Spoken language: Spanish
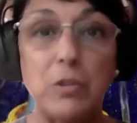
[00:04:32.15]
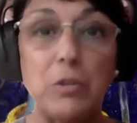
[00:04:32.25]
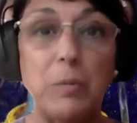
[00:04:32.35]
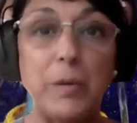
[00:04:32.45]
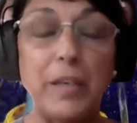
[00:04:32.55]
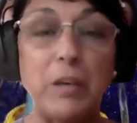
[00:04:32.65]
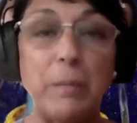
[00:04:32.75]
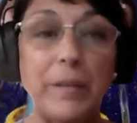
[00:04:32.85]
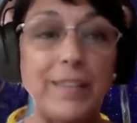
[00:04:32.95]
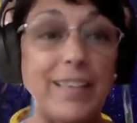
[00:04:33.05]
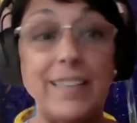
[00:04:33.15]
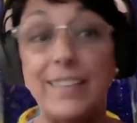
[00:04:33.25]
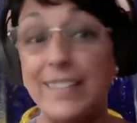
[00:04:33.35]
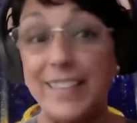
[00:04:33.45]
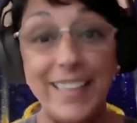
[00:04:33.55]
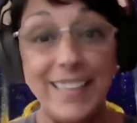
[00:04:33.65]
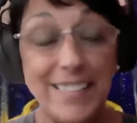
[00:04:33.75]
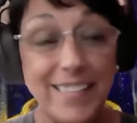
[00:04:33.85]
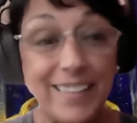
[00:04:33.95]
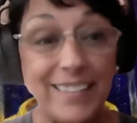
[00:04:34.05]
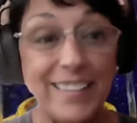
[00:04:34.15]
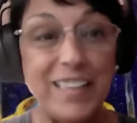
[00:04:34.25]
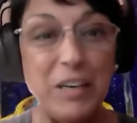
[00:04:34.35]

yo lo voy a comentar de entre casa,